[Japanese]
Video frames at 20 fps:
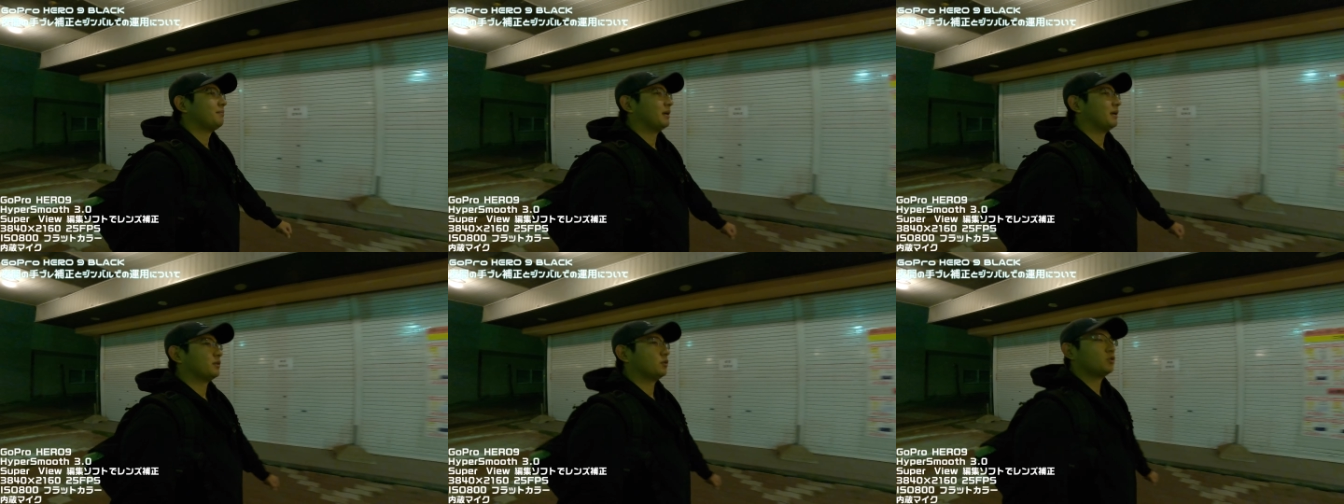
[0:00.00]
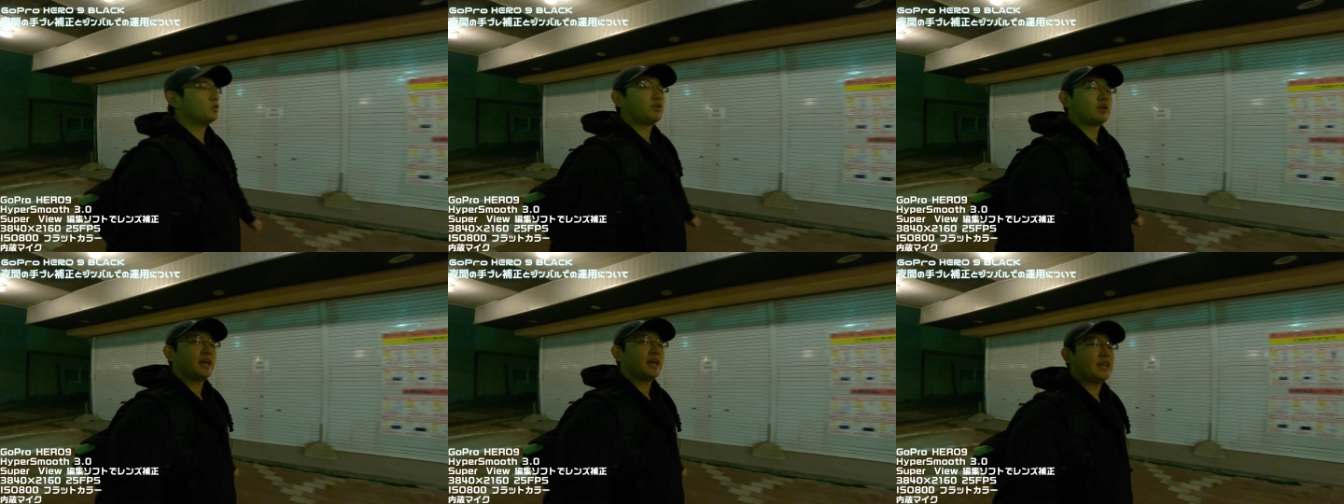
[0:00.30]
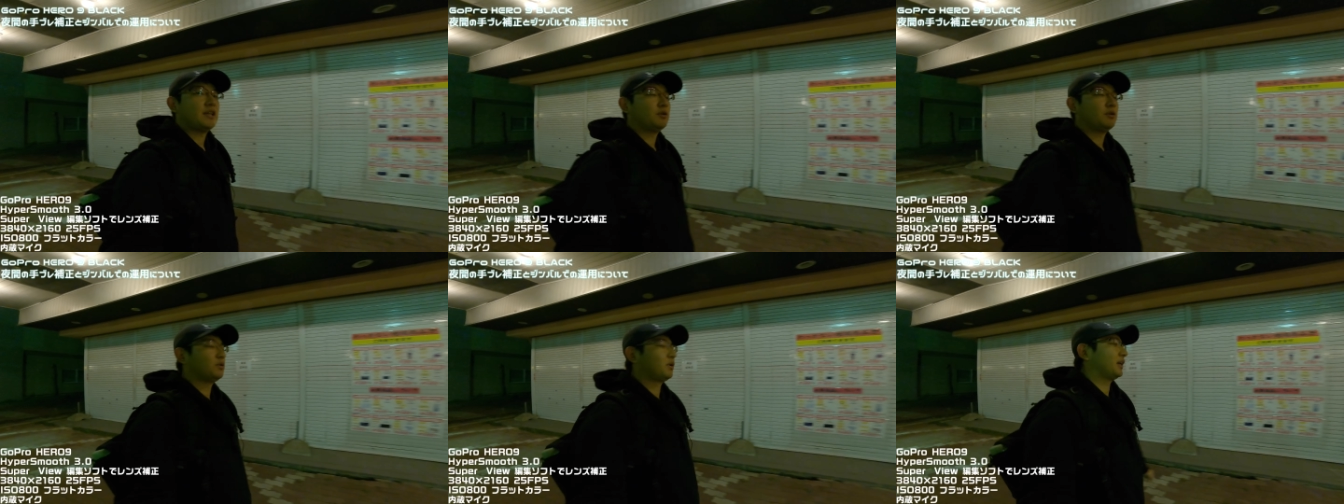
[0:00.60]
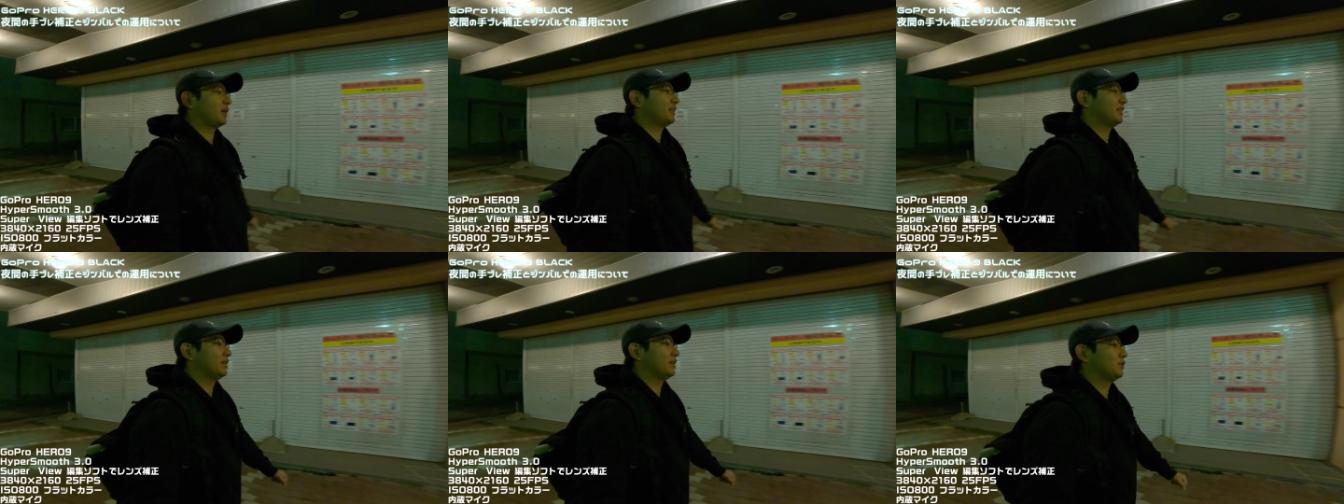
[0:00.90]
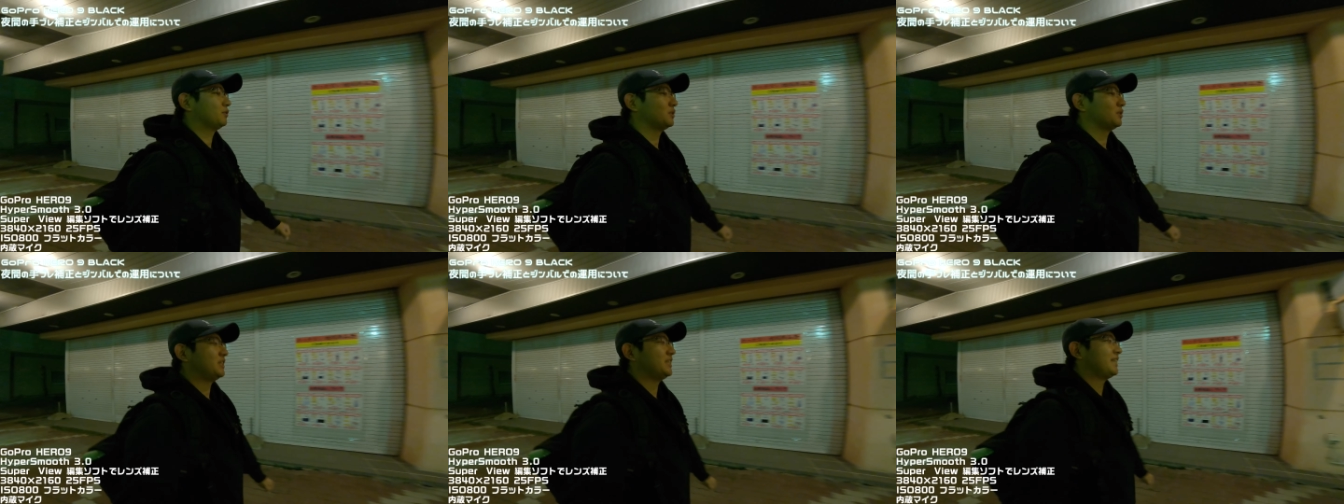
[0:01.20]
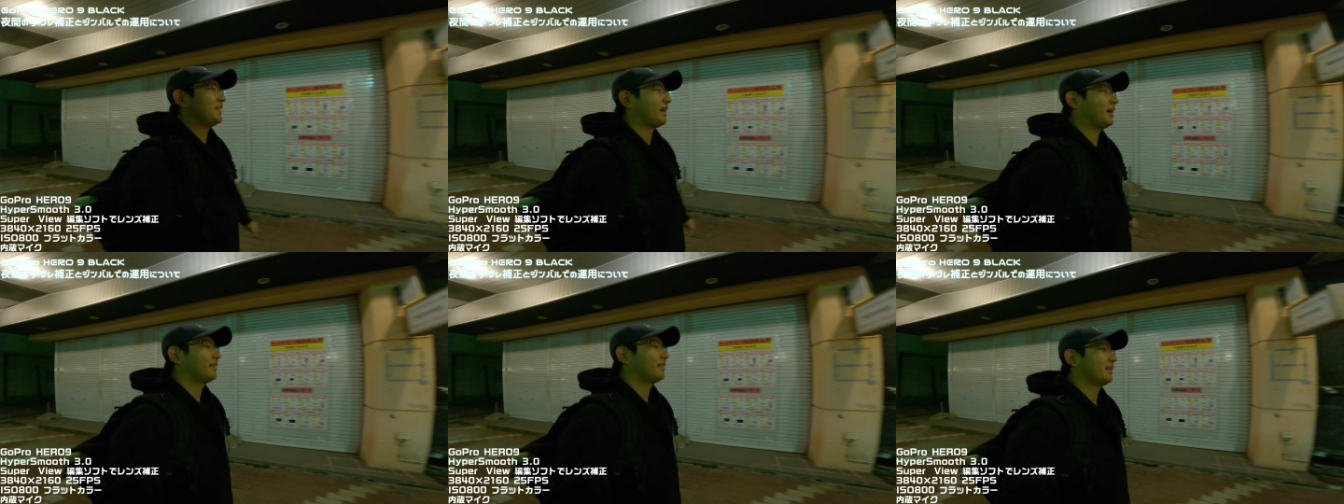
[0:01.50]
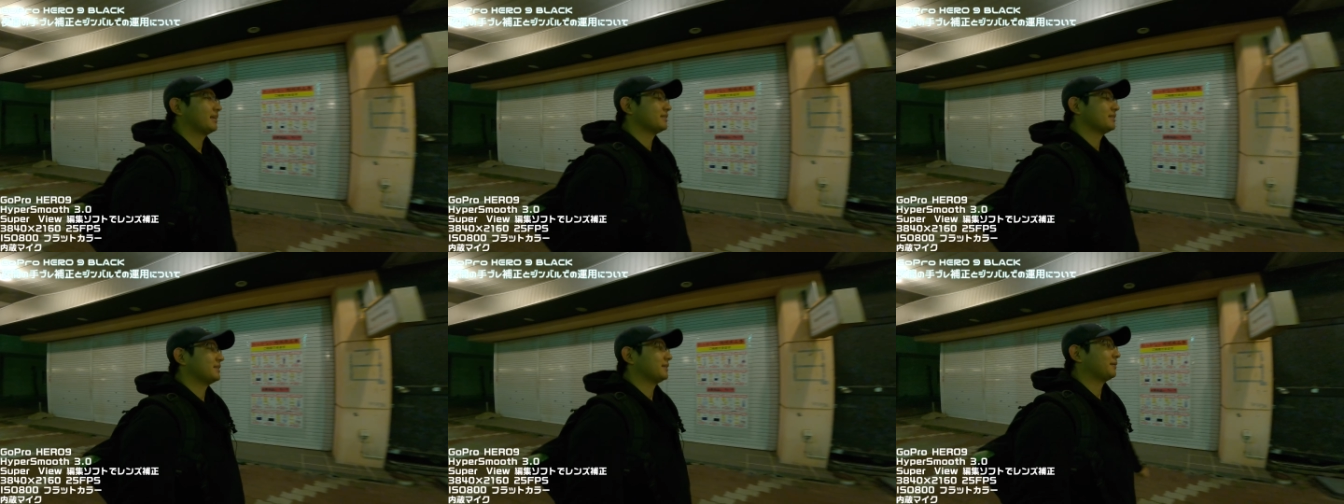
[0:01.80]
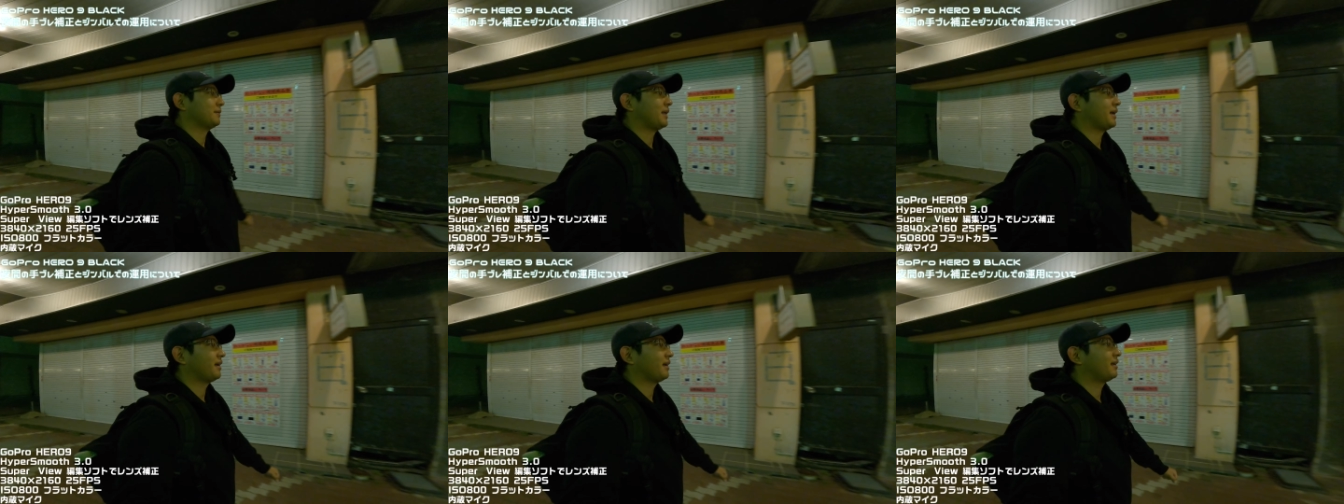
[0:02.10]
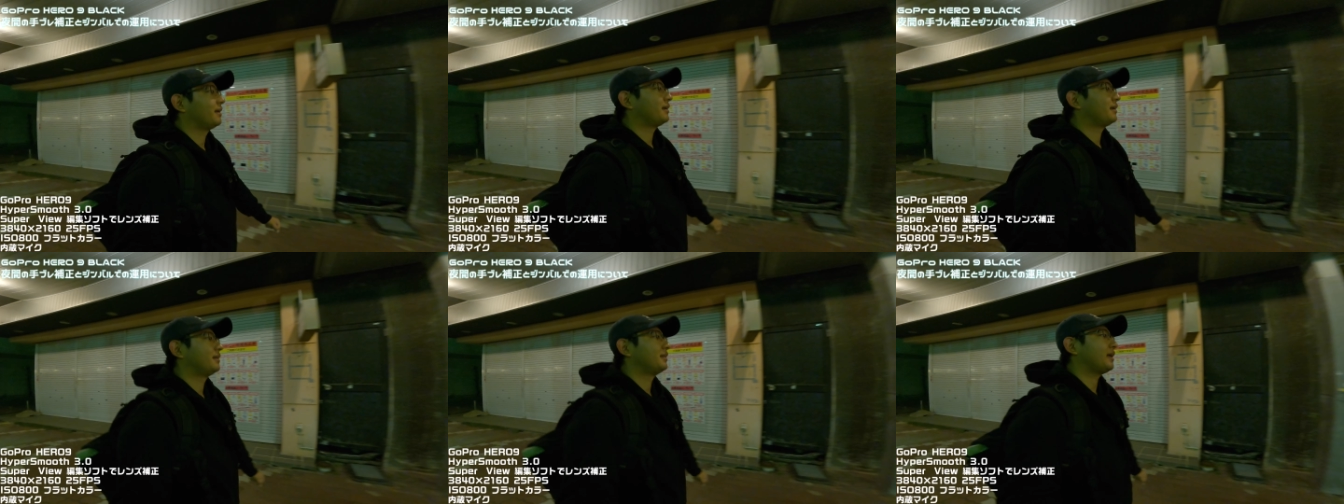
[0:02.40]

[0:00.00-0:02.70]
まあ、どのくらい拾うのかっていうのはちょっと知りたかったんですよね。